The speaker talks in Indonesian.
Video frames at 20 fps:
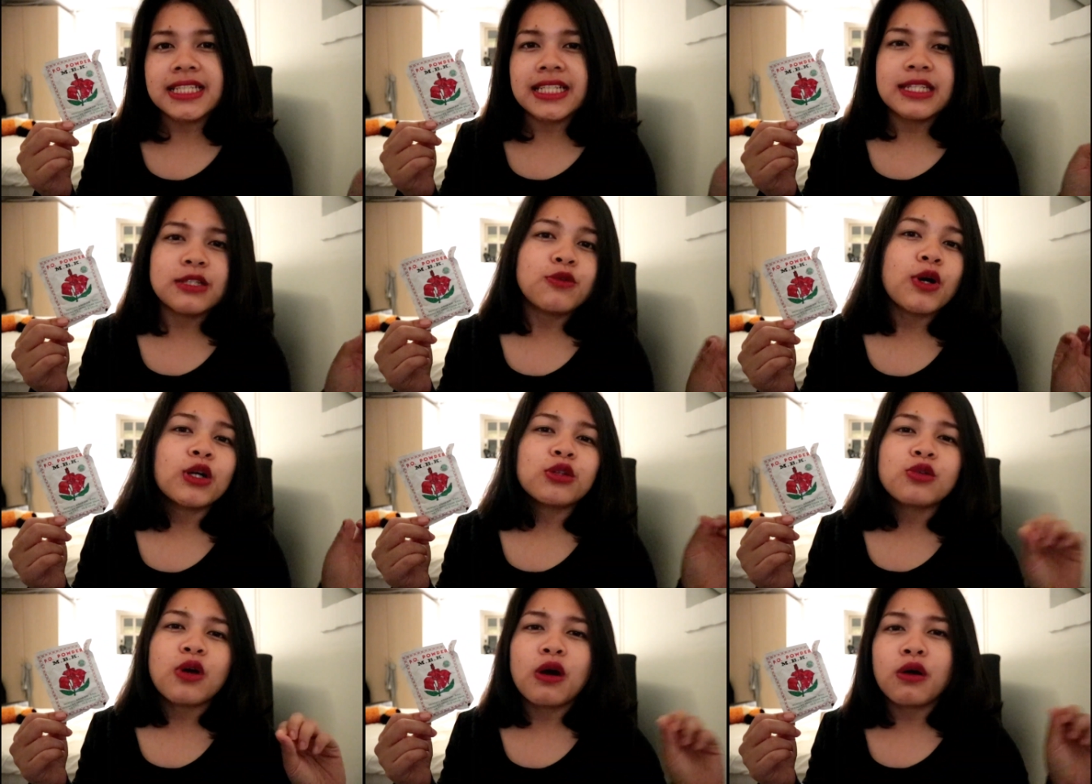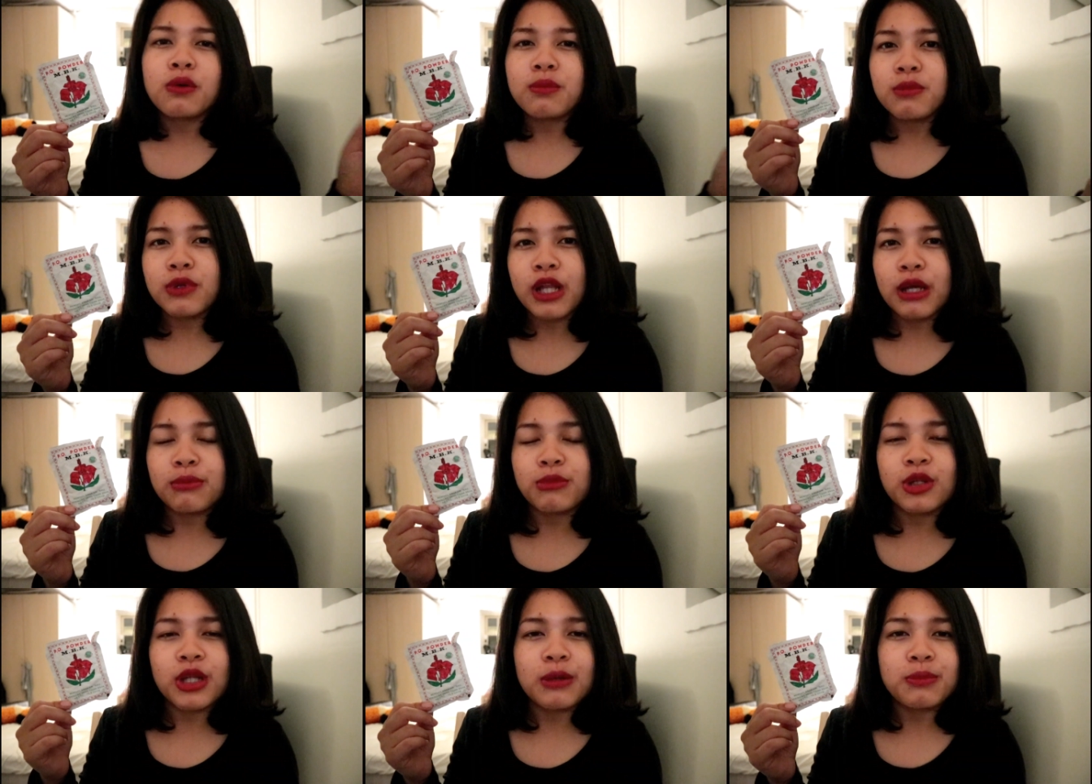Jadi waktu aku
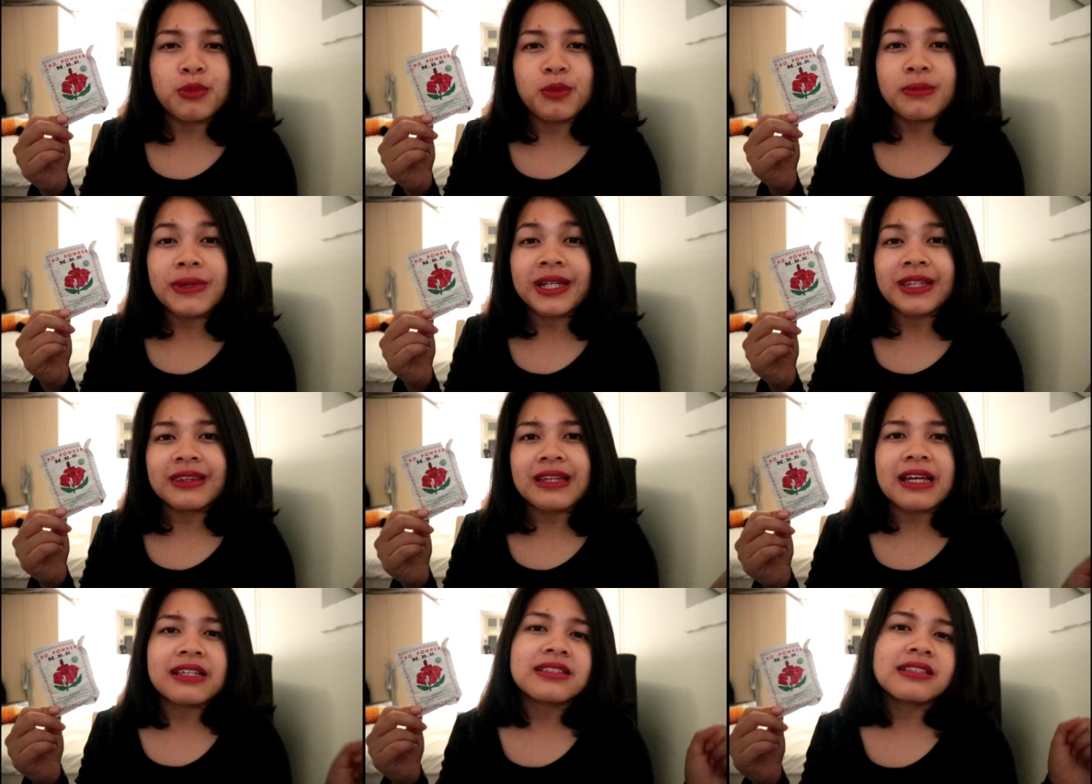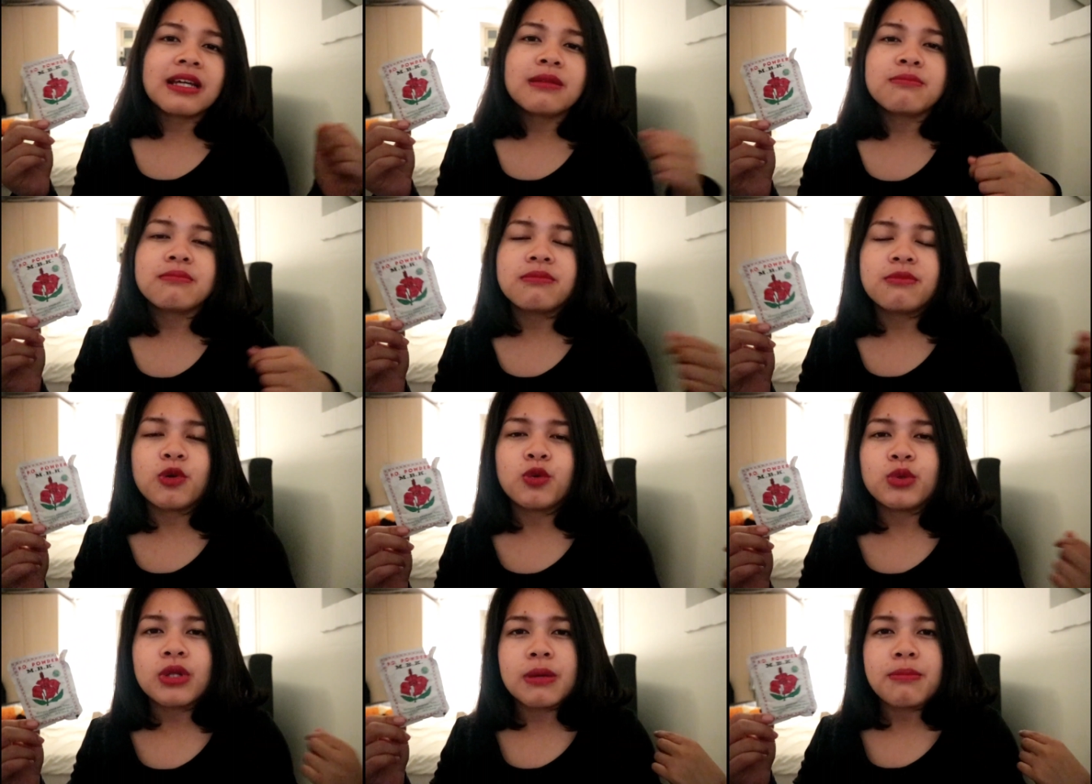mulai-mulai pubertas
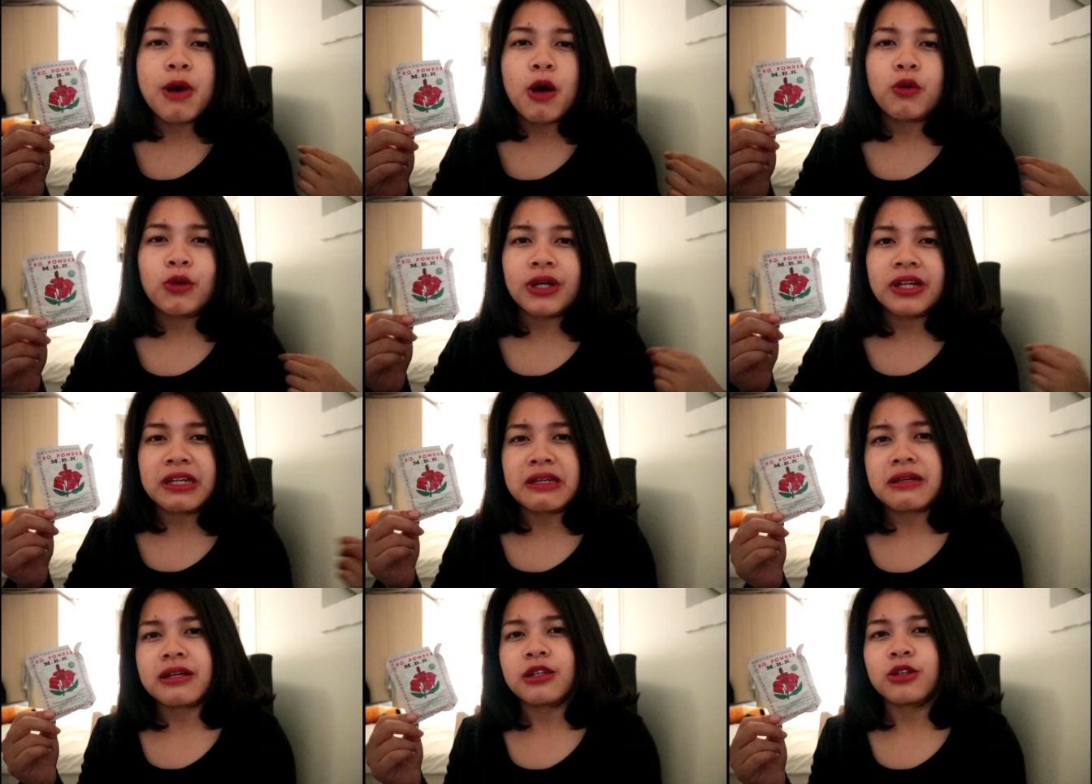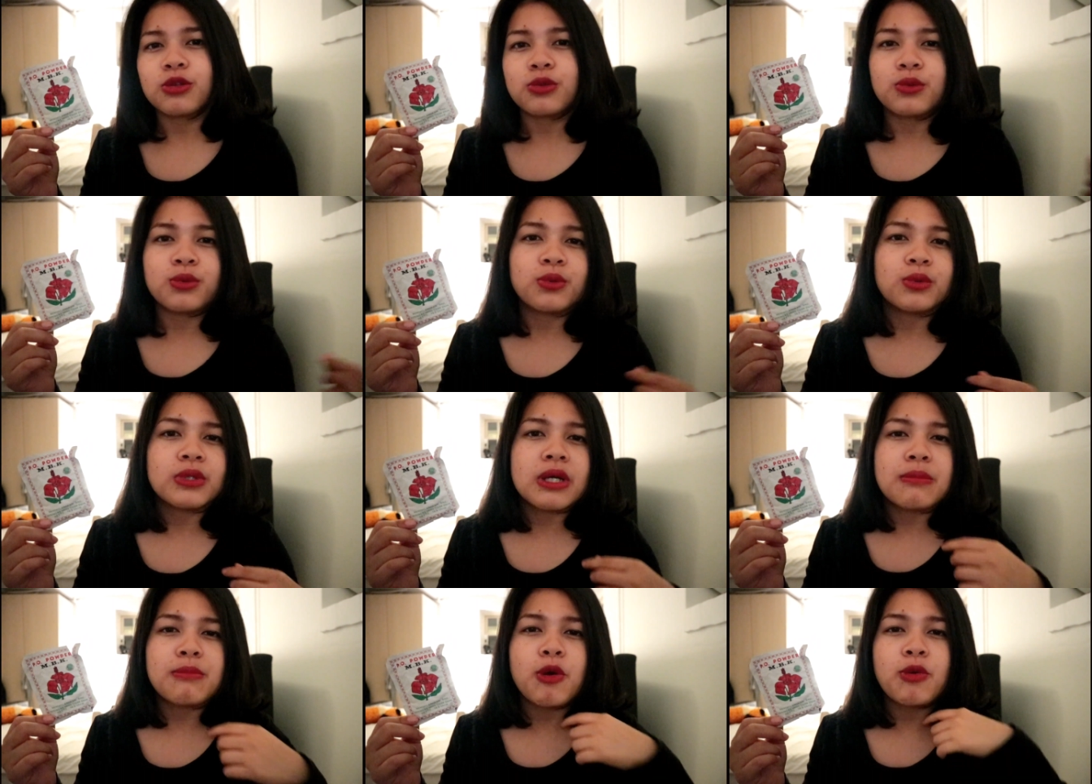kan udah bau keringat
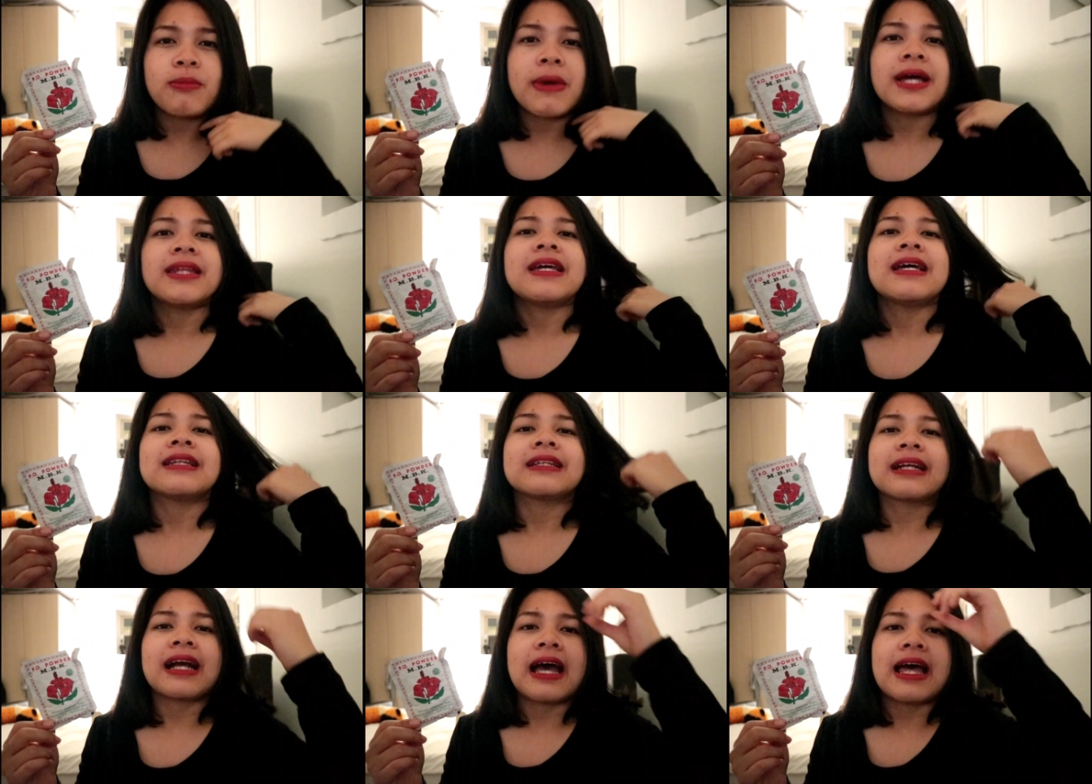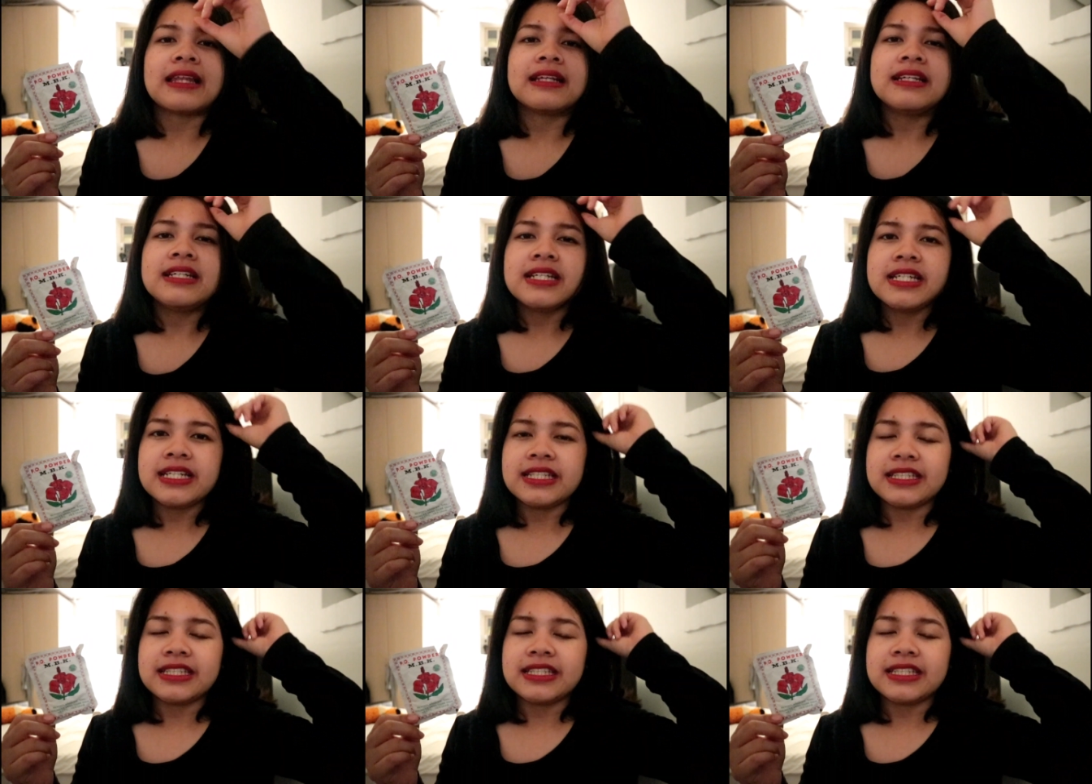tuh, udah bau badan kan.